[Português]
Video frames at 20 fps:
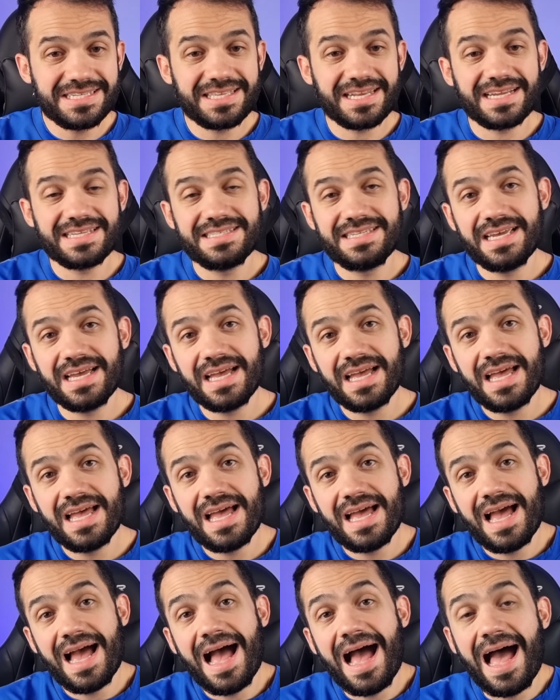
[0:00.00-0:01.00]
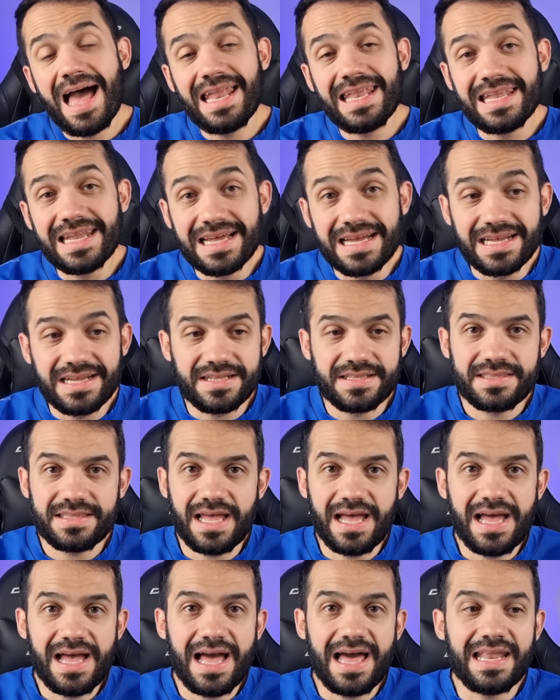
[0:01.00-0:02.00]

de trazer Alan, tá?